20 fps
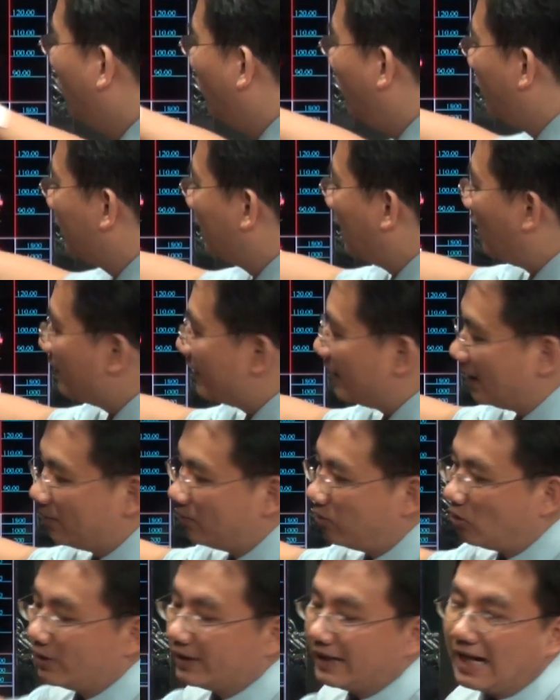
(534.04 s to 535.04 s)
遇到前
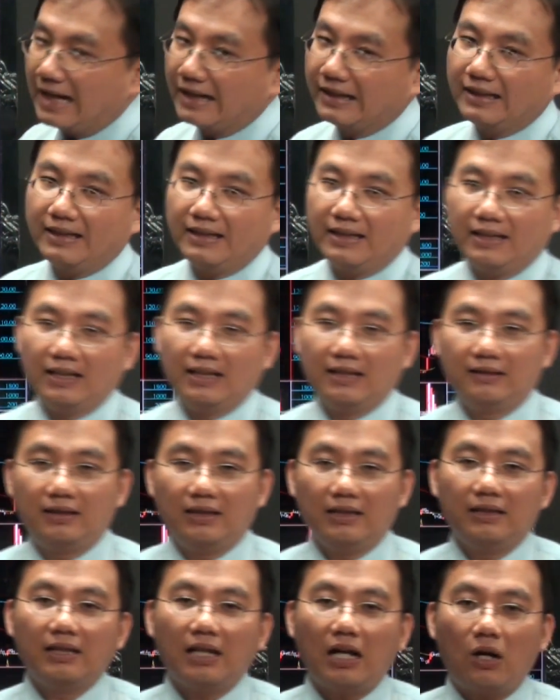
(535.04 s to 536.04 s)
坡压力一
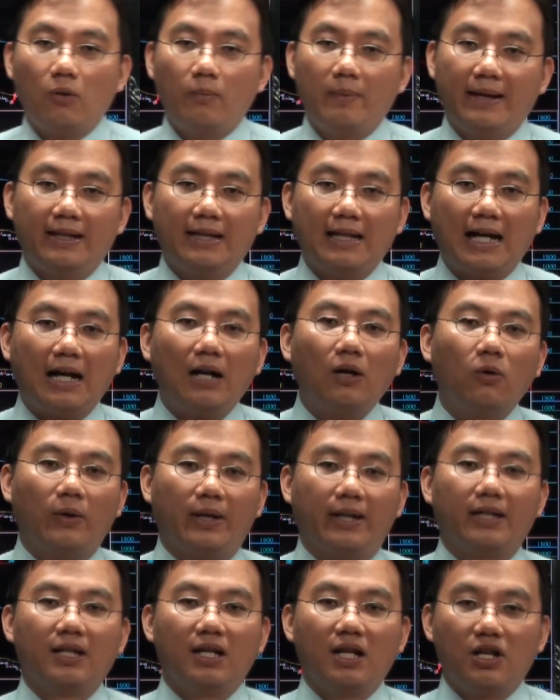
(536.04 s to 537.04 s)
定要被拉
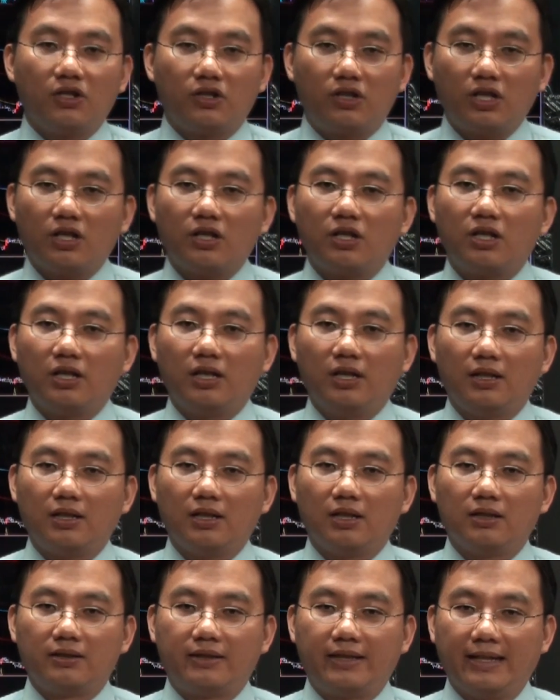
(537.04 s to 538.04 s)
回，这是一
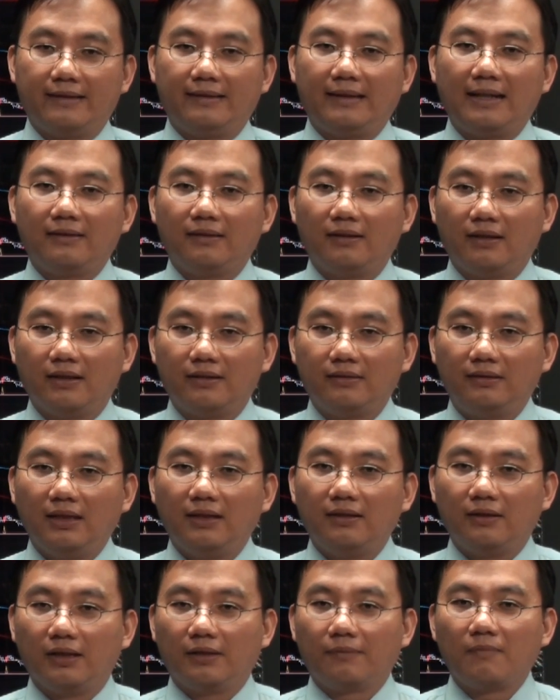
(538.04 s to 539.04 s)
个简单的一个定
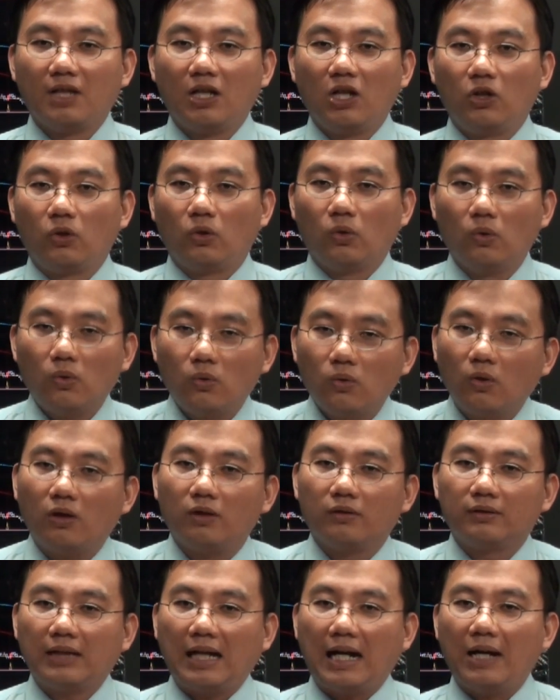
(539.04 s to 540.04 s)
理。如
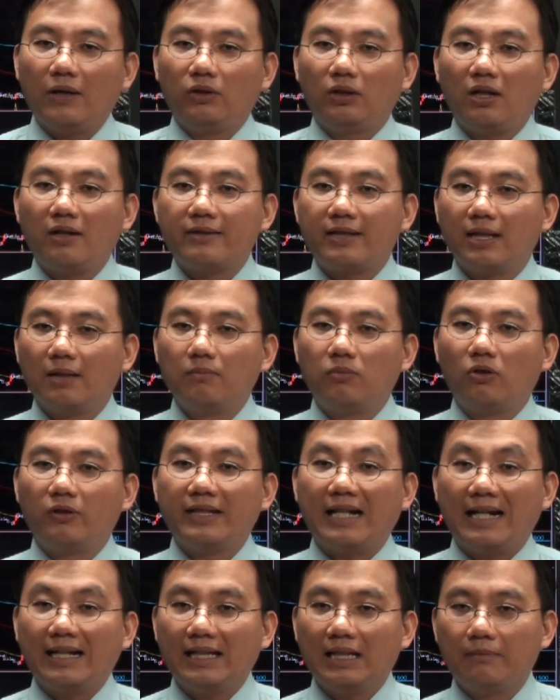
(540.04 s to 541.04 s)
果它遇到前坡
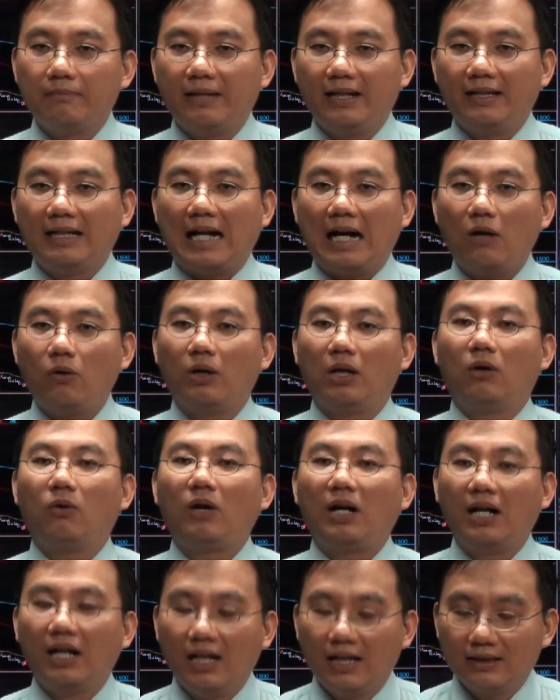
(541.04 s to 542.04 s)
压力没拉回的
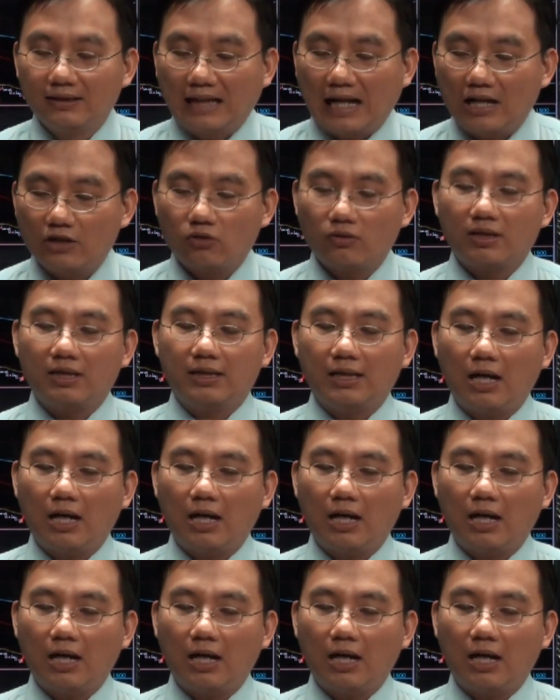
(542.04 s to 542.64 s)
话，它就是